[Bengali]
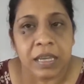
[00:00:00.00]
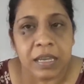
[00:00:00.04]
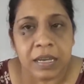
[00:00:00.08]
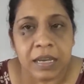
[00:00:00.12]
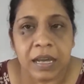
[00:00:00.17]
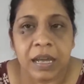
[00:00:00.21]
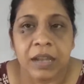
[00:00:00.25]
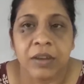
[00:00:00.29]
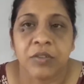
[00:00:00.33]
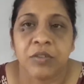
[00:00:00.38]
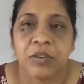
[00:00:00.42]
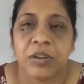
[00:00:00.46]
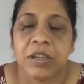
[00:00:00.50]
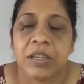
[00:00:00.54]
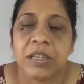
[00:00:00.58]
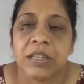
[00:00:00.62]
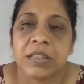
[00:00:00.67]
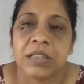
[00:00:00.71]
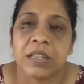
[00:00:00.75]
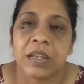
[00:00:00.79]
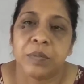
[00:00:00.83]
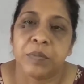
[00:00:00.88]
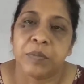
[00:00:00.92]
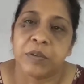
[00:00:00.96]
এই কারণেই
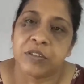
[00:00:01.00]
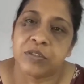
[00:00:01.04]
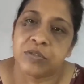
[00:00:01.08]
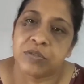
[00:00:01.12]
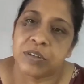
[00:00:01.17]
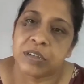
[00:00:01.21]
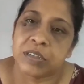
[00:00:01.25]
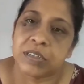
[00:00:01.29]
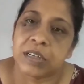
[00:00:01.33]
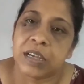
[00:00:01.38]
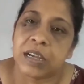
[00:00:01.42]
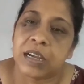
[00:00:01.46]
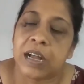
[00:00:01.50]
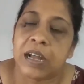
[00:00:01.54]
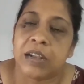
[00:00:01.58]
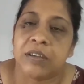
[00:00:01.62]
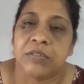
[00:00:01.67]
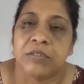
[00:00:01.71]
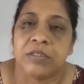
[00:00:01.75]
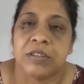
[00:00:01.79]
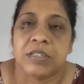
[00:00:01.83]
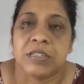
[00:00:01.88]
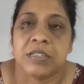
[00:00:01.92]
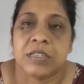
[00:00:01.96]
তার পেছনে একটা
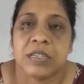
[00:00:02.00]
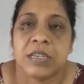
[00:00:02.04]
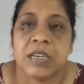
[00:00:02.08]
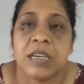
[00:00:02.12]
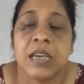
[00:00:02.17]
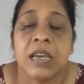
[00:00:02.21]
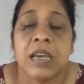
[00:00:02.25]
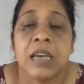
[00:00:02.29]
কারণ আছে